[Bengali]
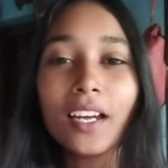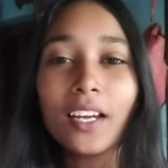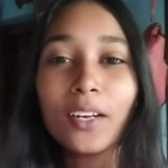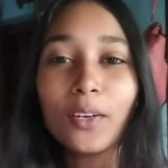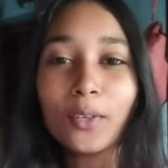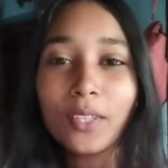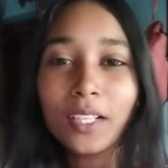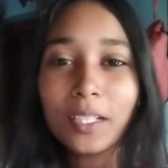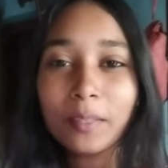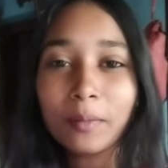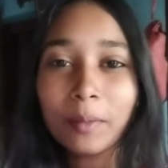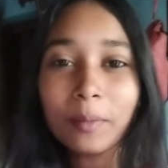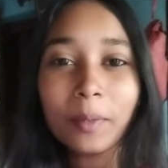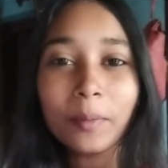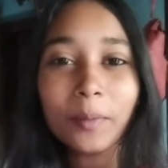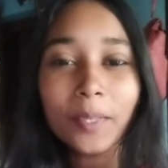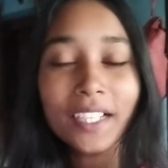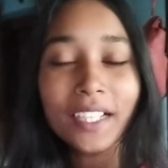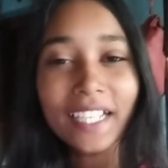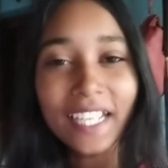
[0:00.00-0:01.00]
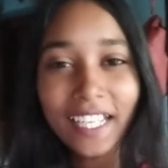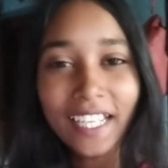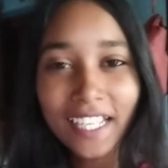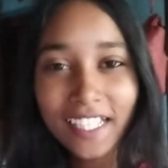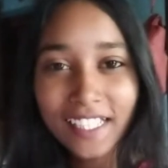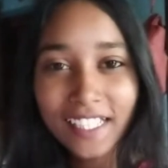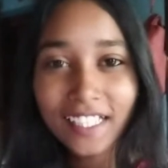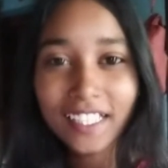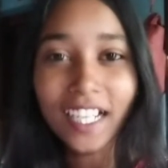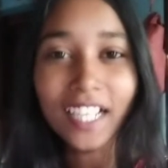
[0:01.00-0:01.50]
লোকনাথ বাবা আমাকে
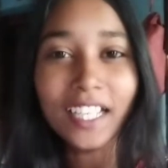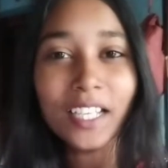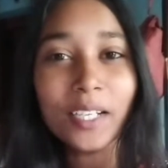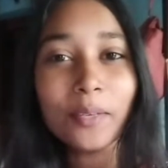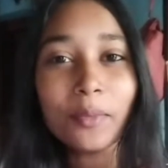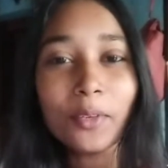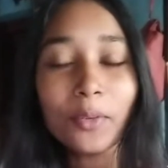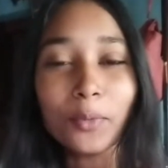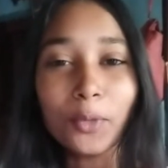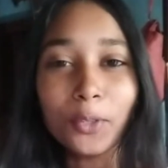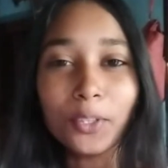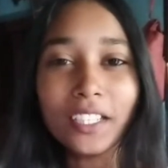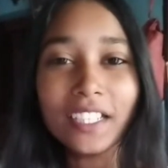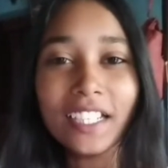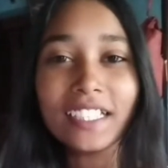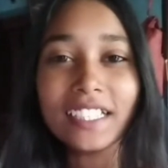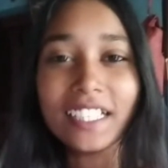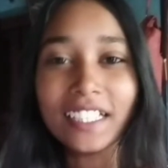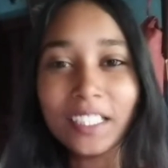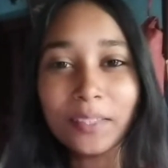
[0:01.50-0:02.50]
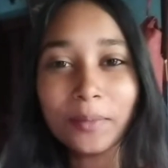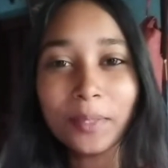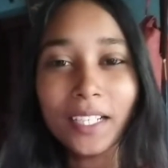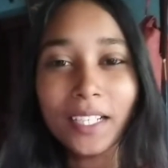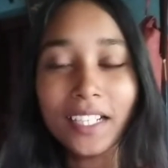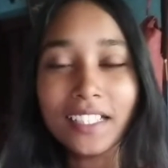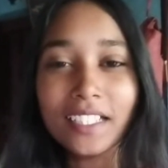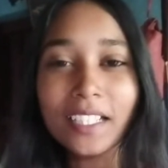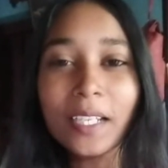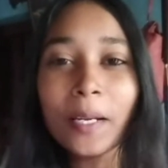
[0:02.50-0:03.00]
ডেকেছে তাই আমি মন্দিরে যেতে
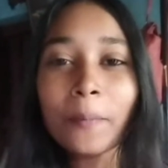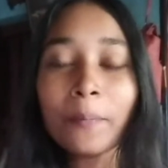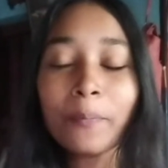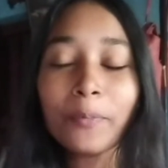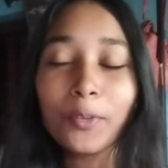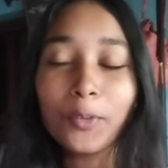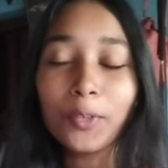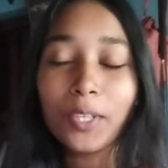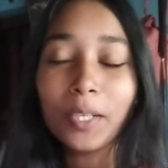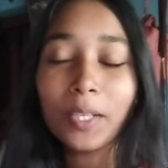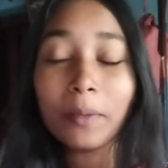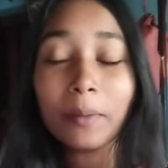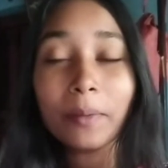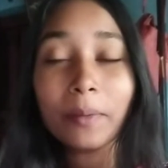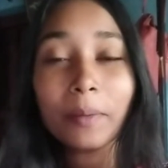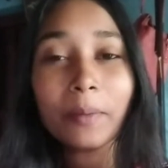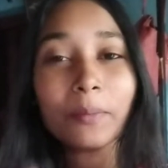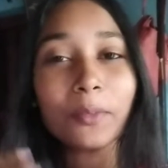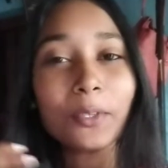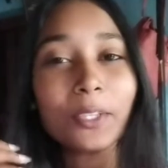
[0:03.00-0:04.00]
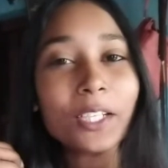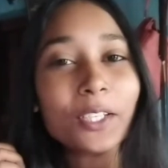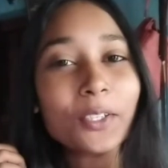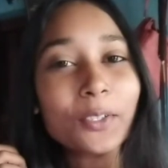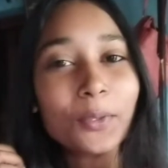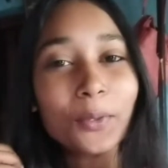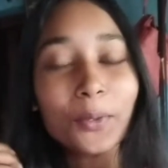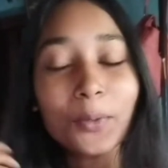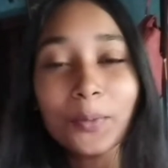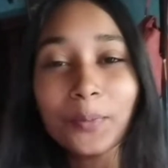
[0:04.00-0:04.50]
পেরেছি তো ওটা ভেবে আমার মনটা
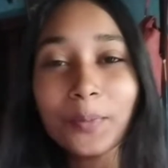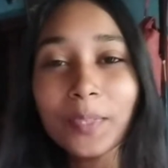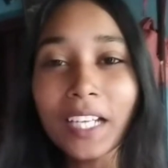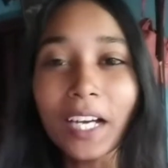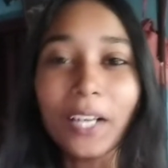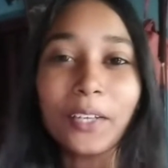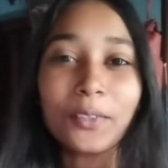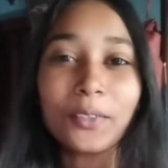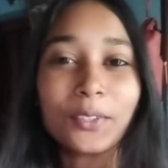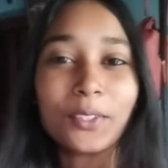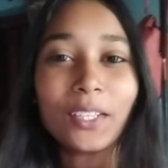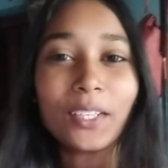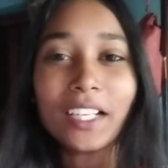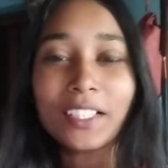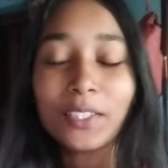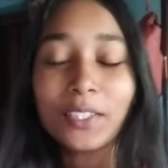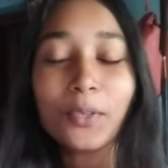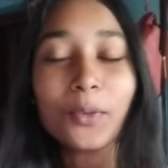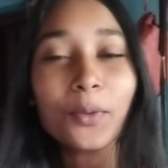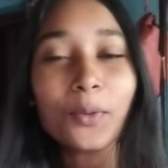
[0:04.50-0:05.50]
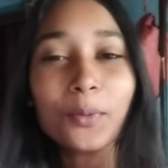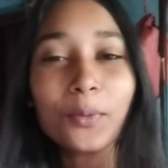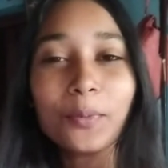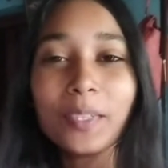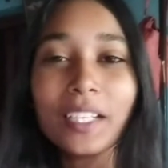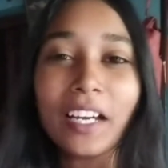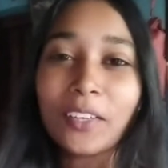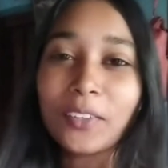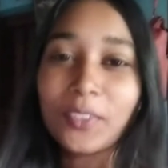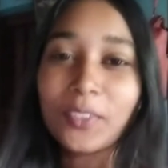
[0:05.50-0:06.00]
খুবই আনন্দ লাগছে খুবই
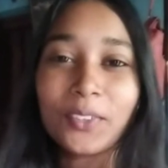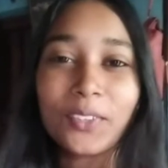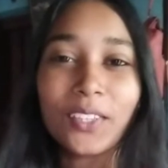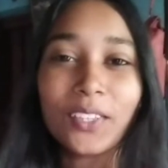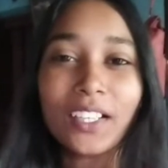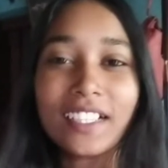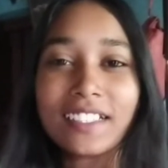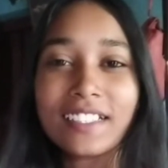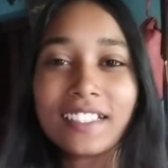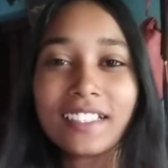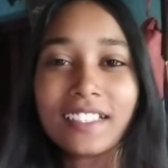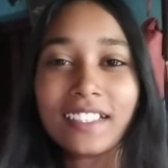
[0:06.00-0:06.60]
আনন্দ লাগছে